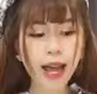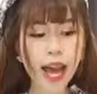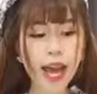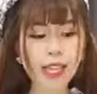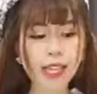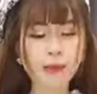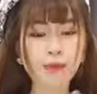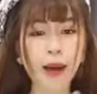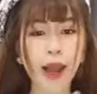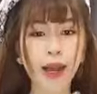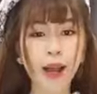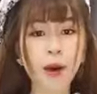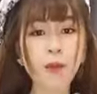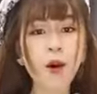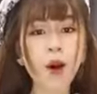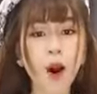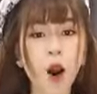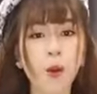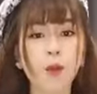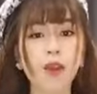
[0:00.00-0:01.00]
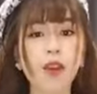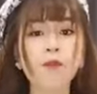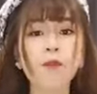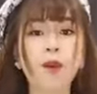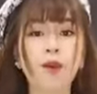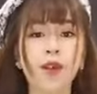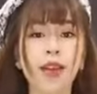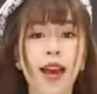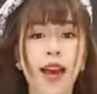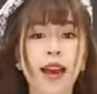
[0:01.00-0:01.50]
270 Có màu hồng với
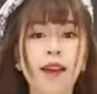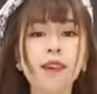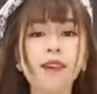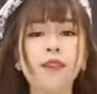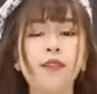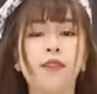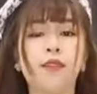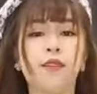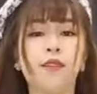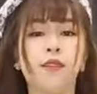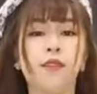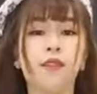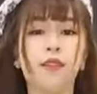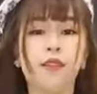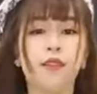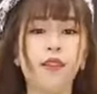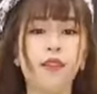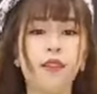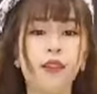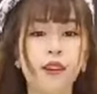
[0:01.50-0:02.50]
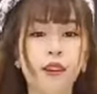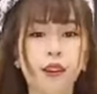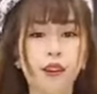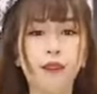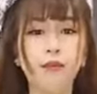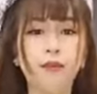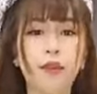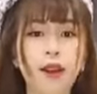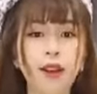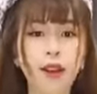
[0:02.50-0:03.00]
màu trắng
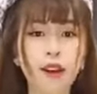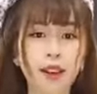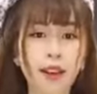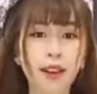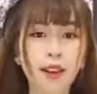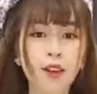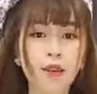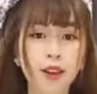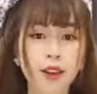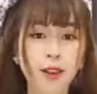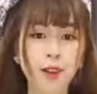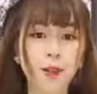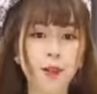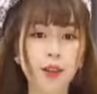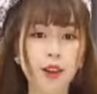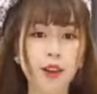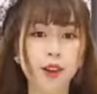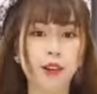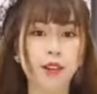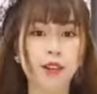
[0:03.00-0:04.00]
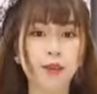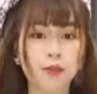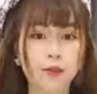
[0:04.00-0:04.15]
Mặc lịch lịch như vậy cũng được